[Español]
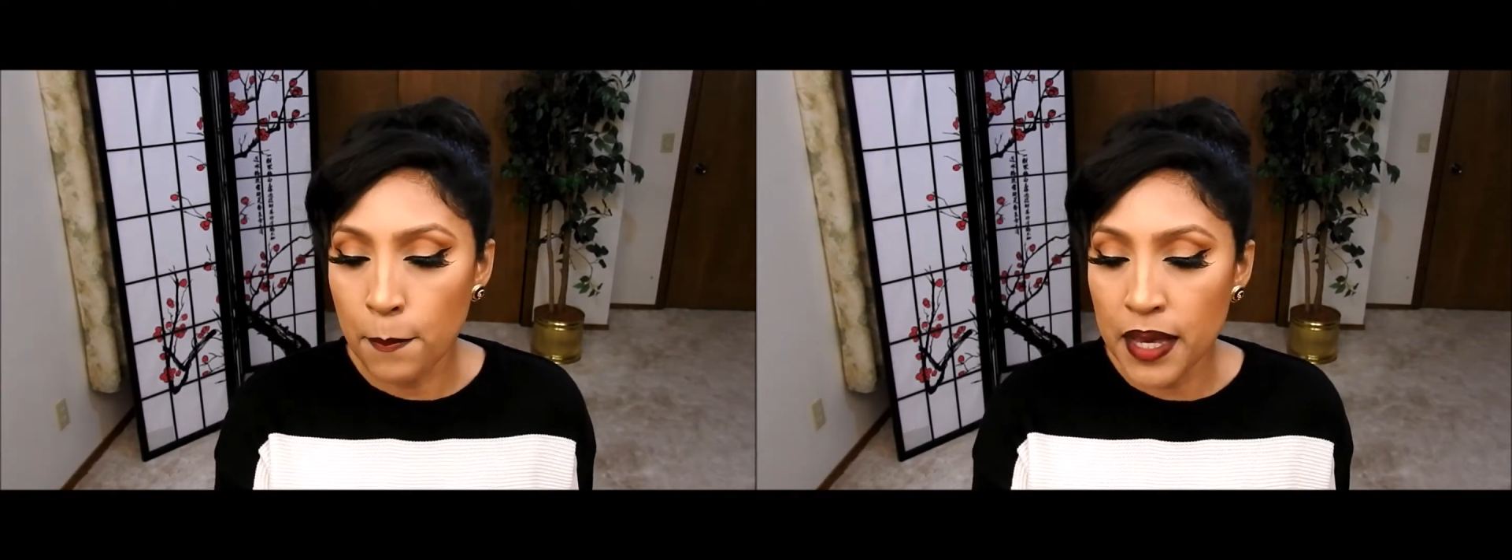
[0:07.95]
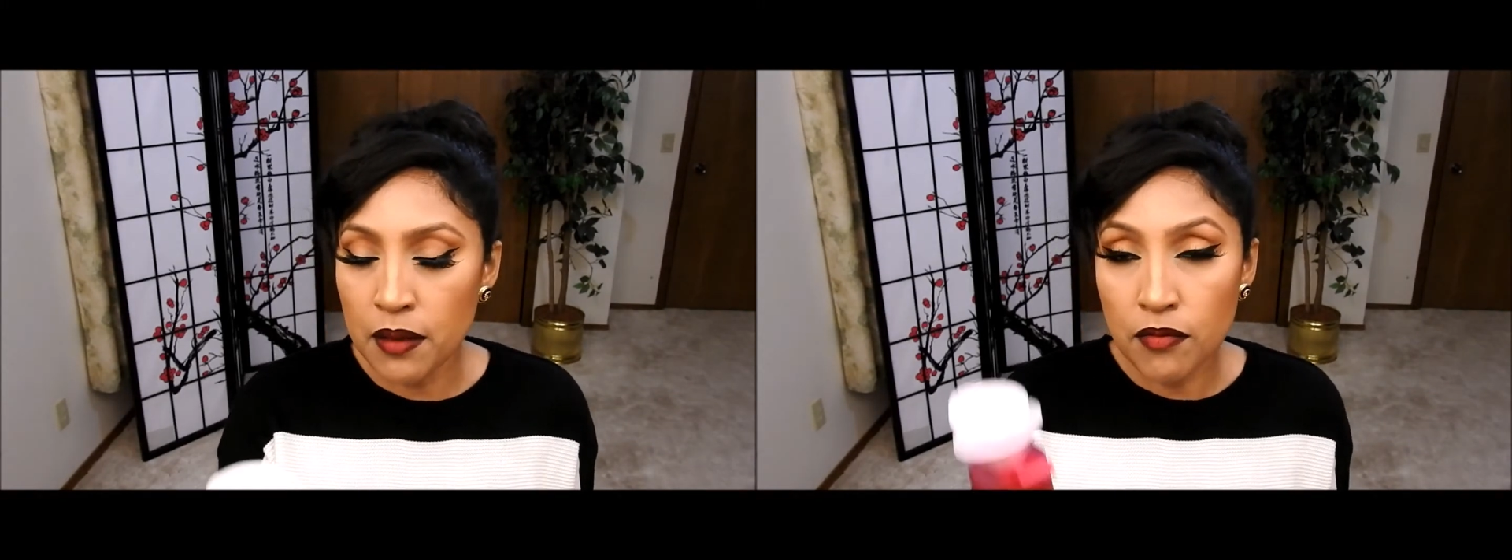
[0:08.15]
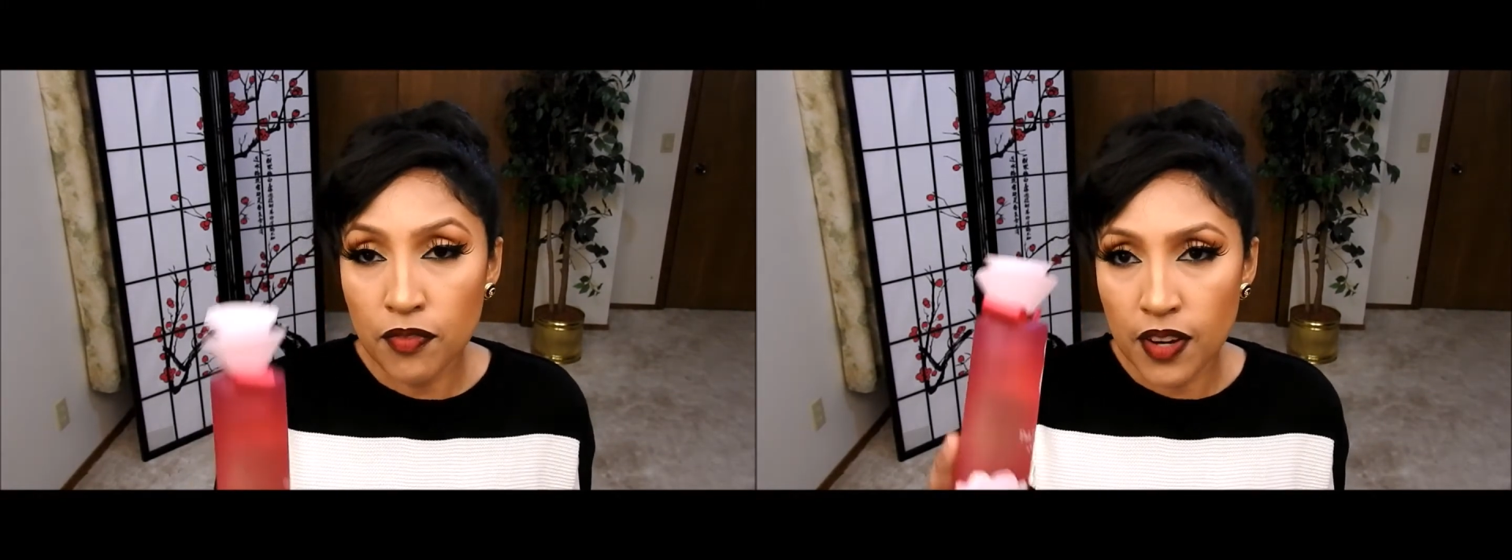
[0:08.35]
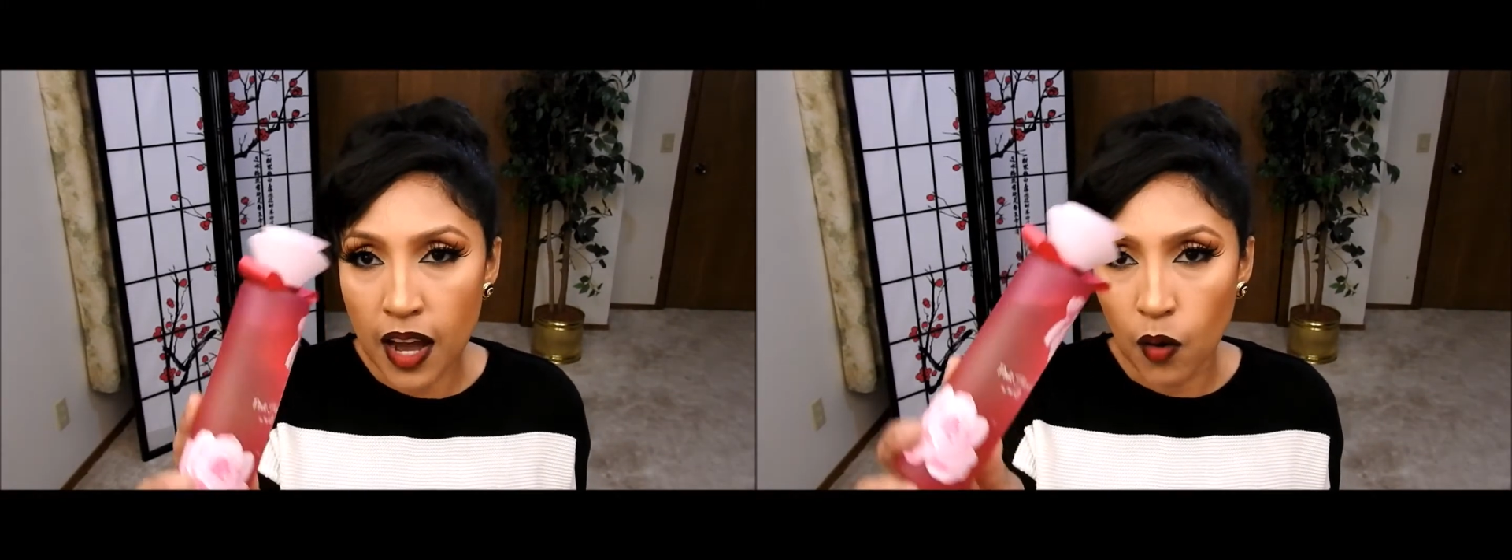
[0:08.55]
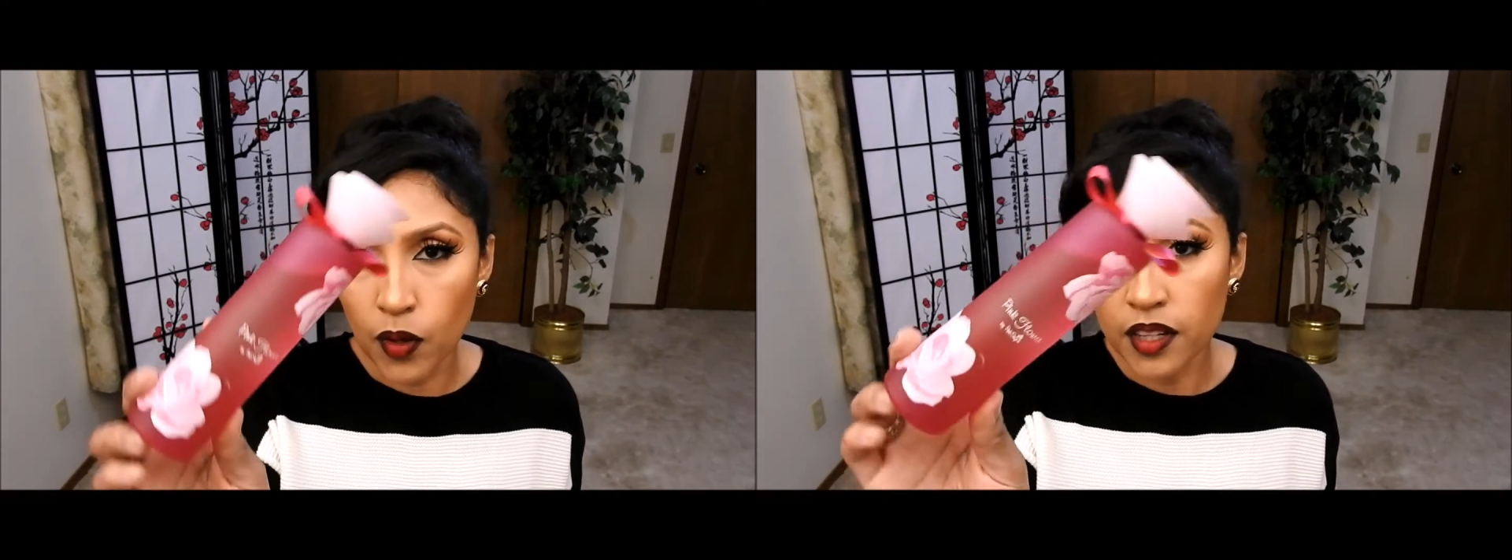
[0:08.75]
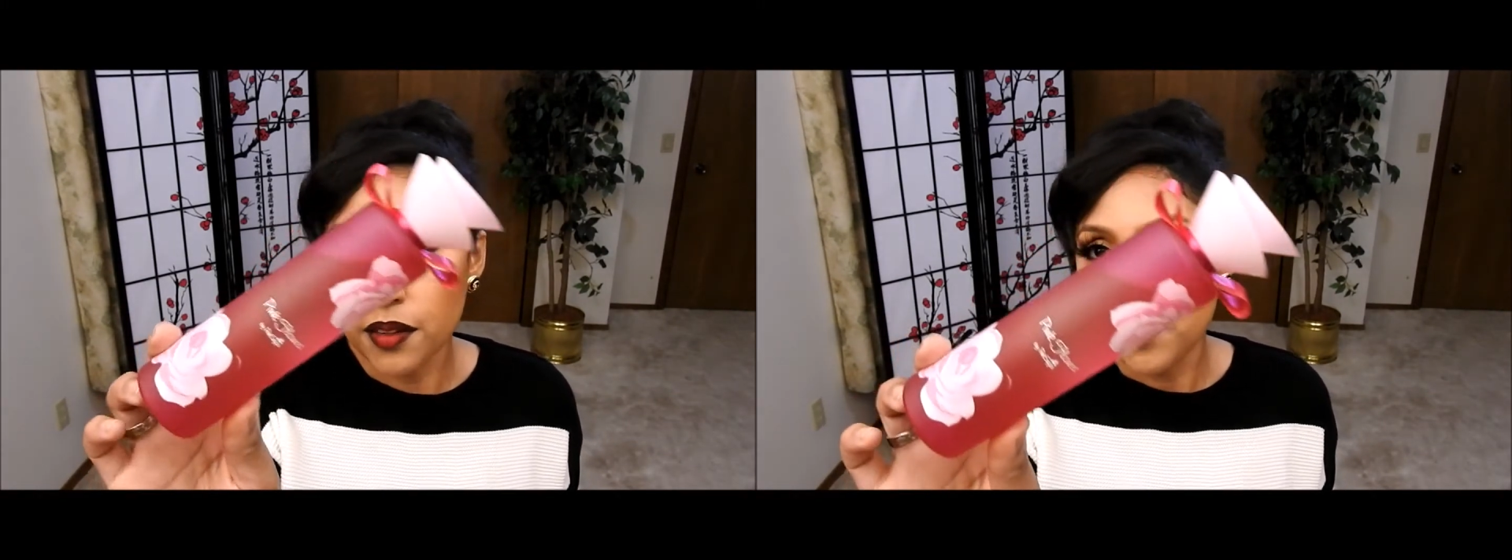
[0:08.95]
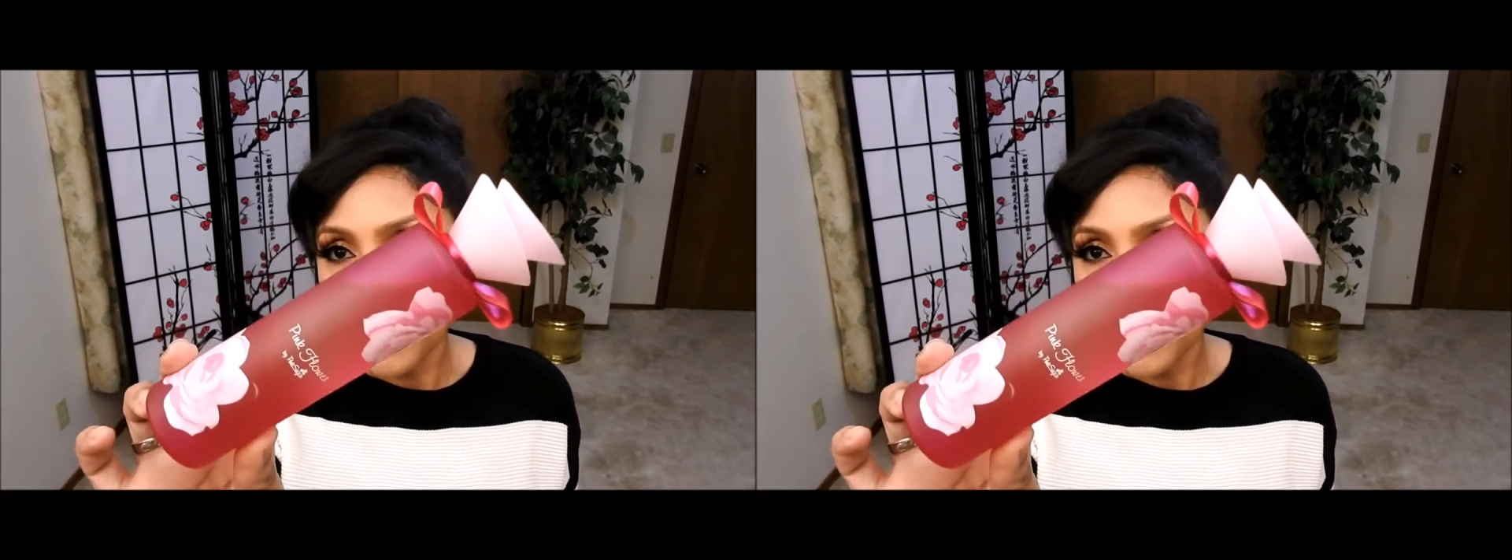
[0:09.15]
Pink Flower.